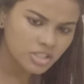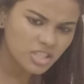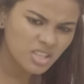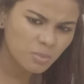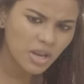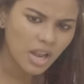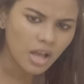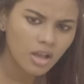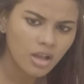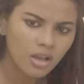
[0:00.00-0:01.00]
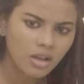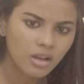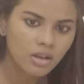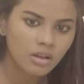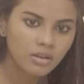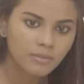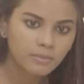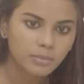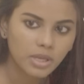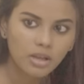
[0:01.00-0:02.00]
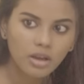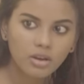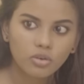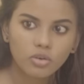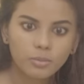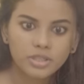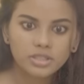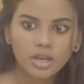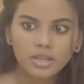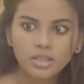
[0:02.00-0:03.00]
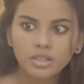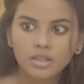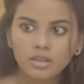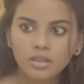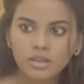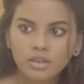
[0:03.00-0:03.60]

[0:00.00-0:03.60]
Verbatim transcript: చిన్న పిల్ల పిల్ల కుంభదీష్ నాకైంది